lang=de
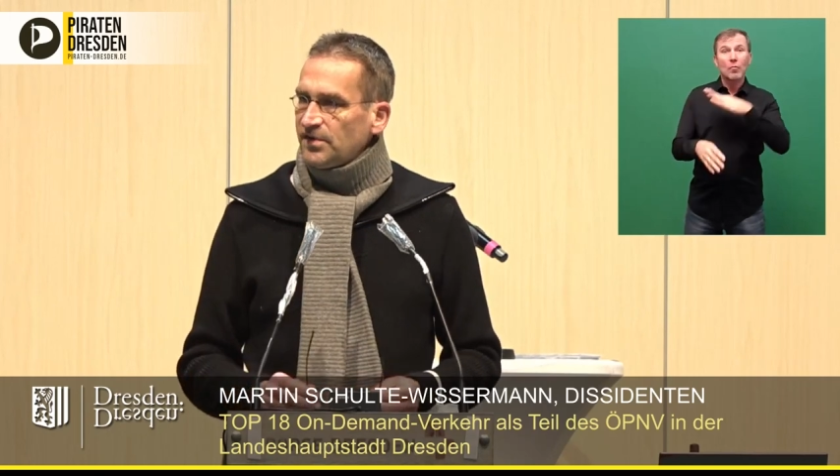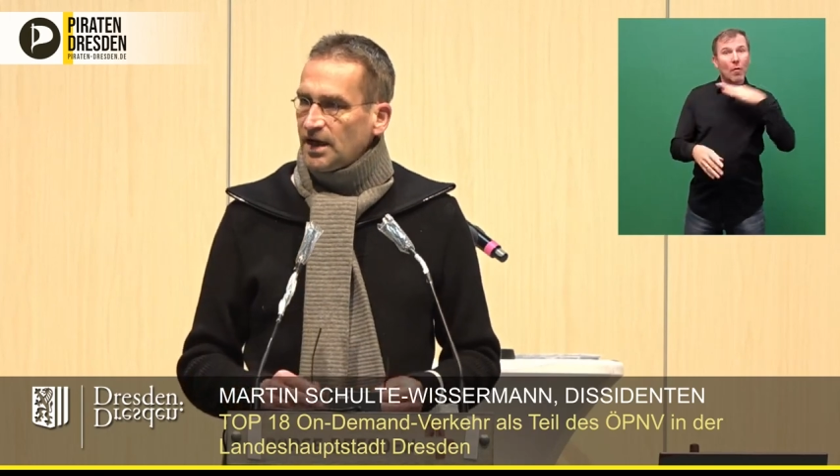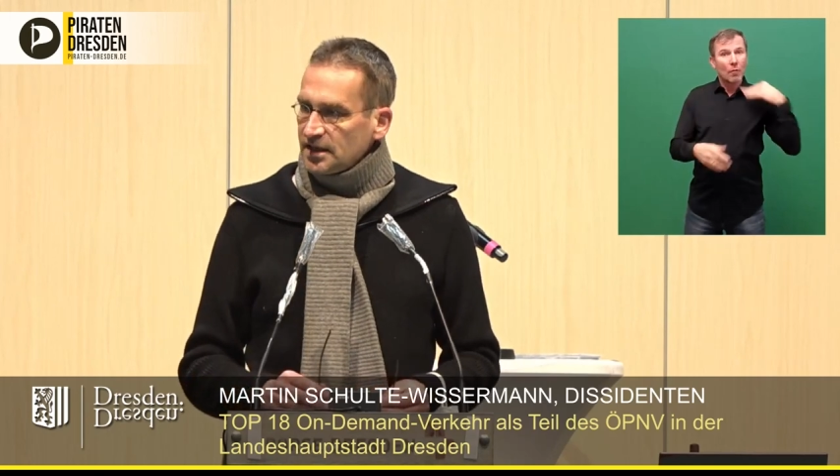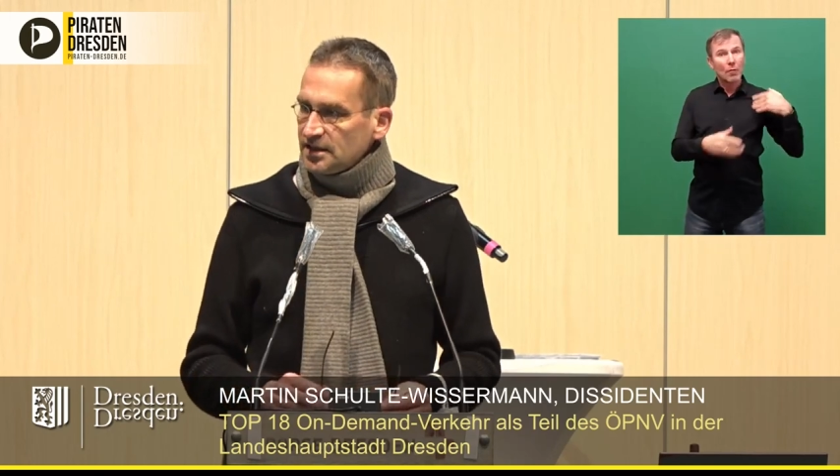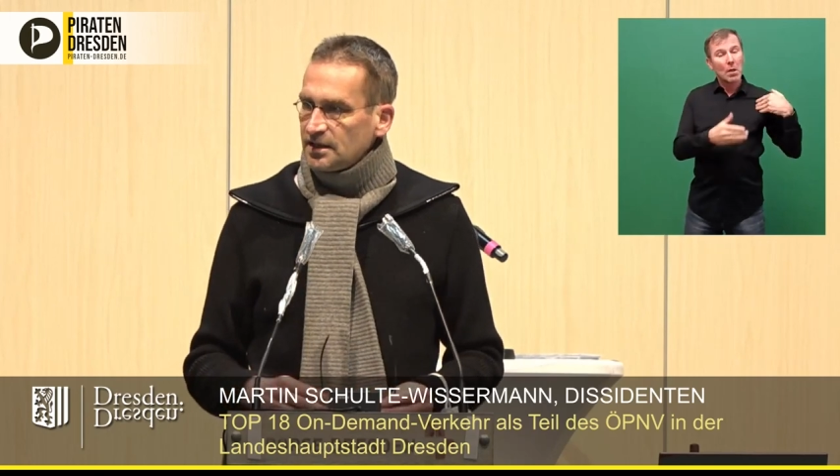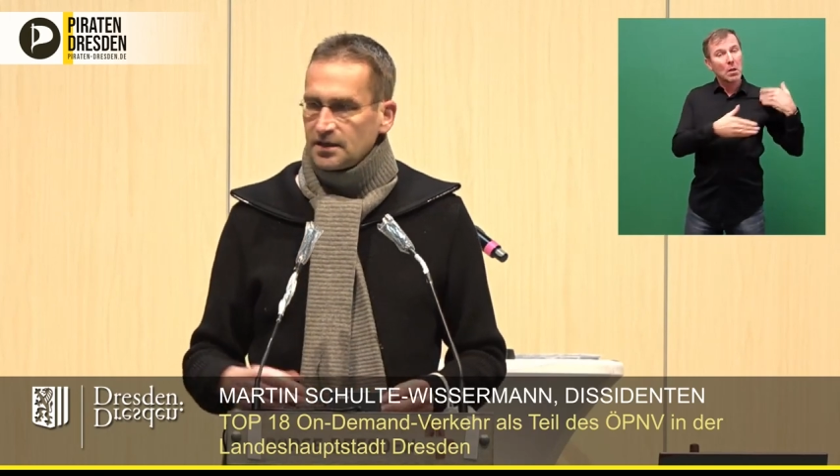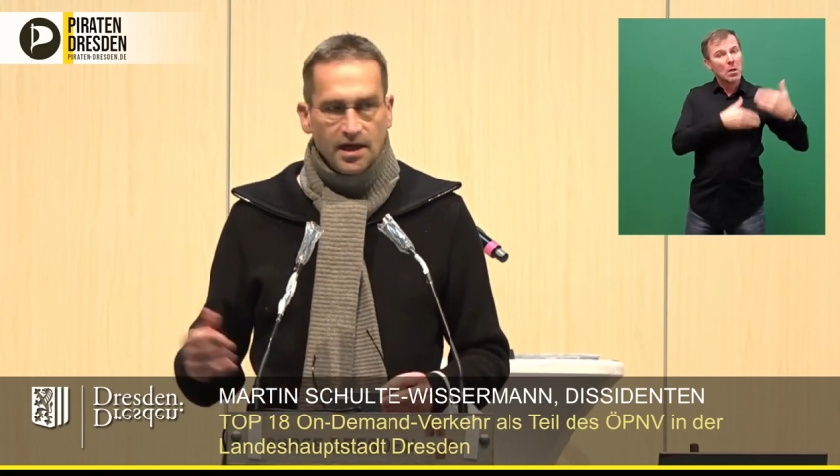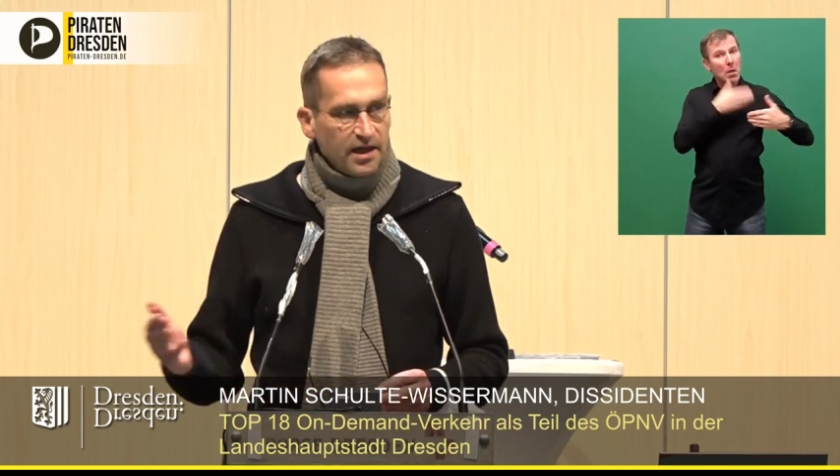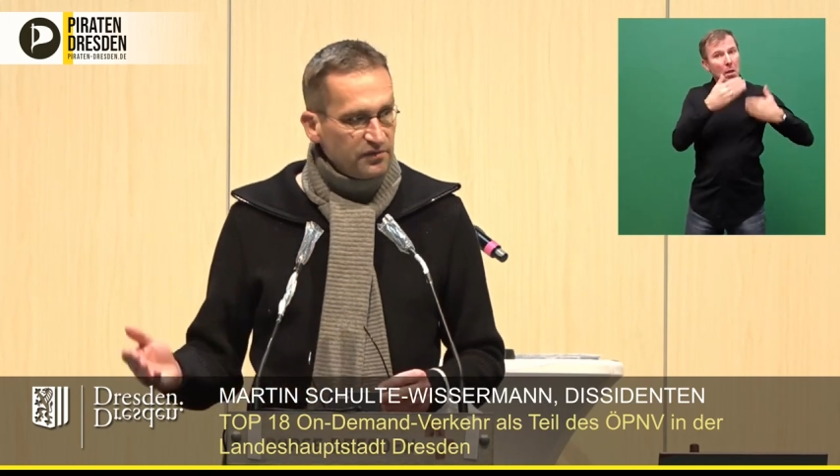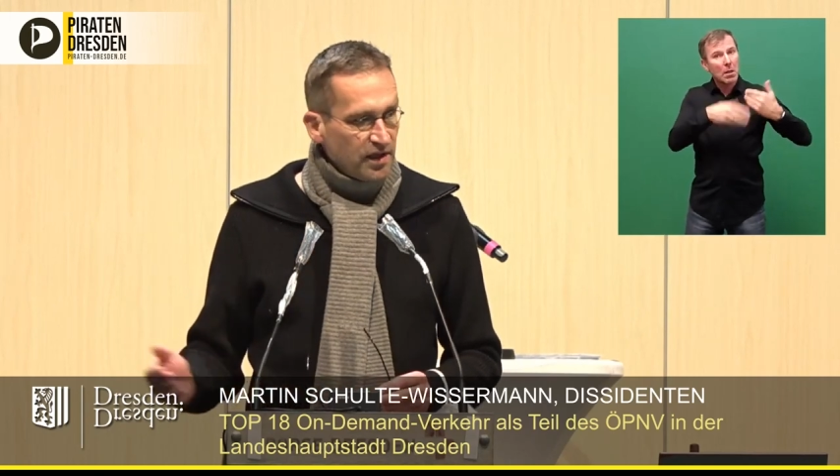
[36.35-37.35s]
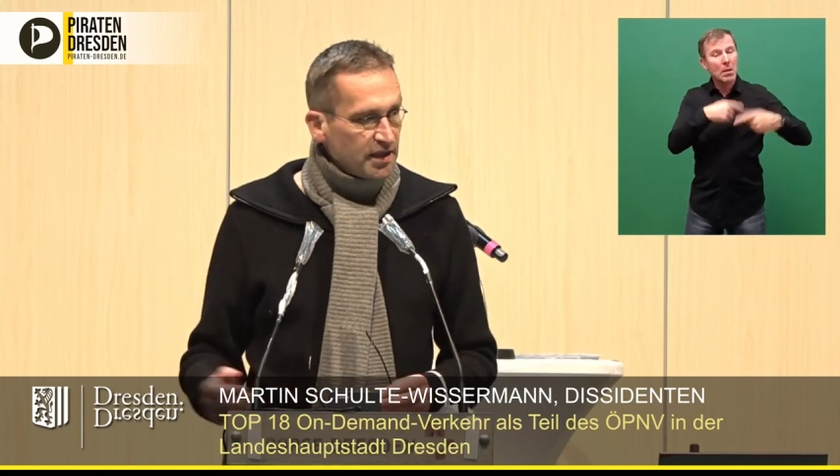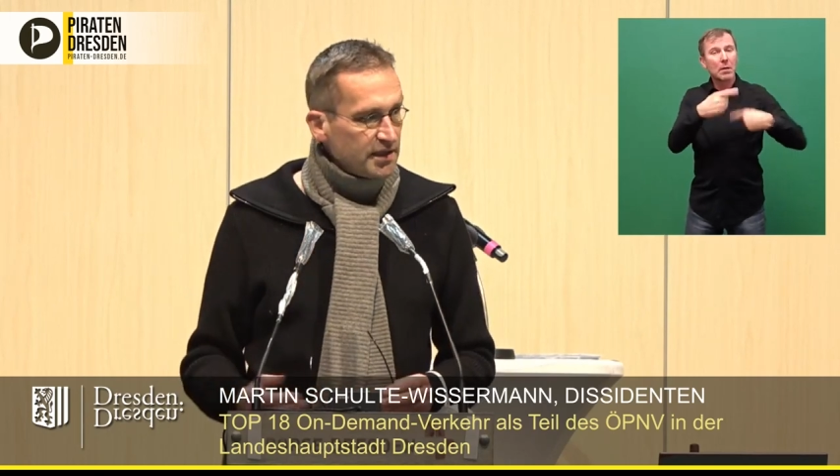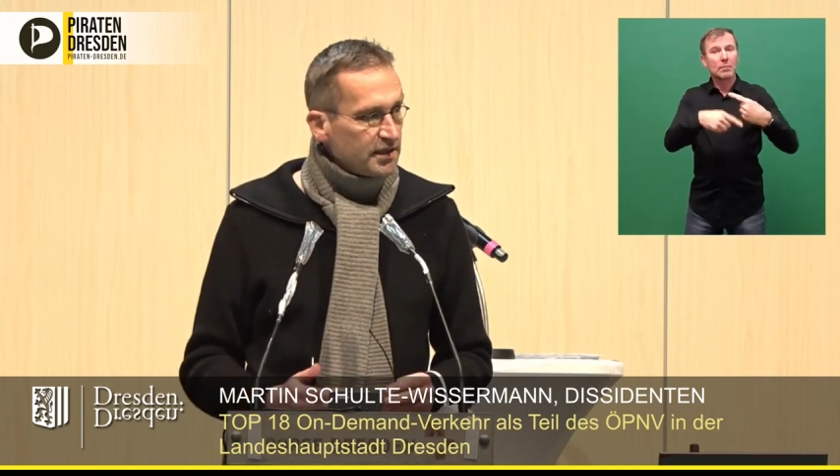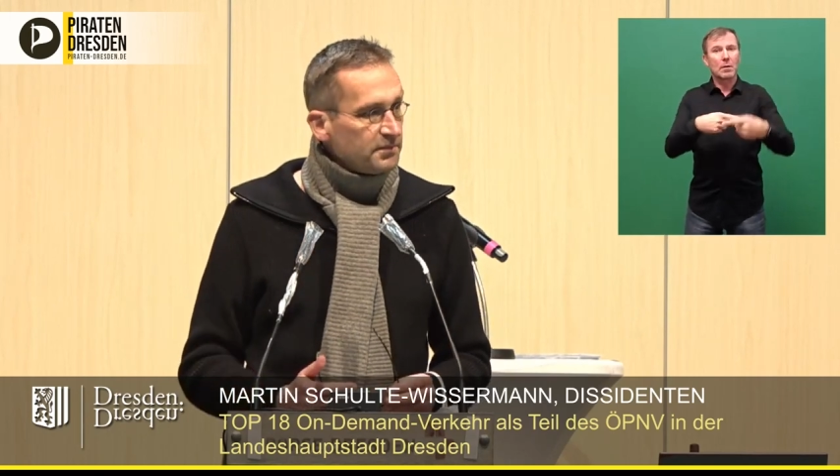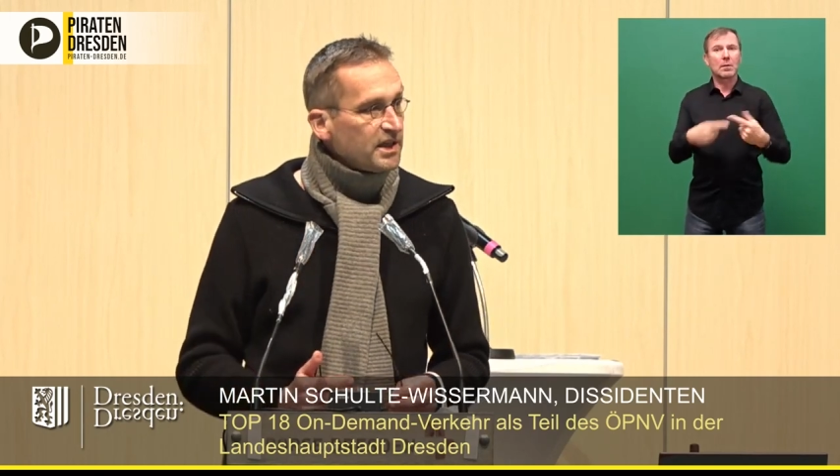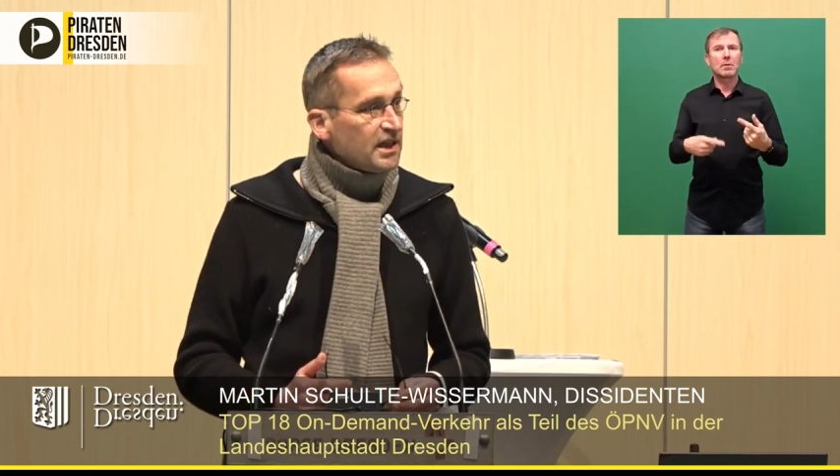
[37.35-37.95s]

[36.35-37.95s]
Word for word: Fahrräder, die Leihfahrräder,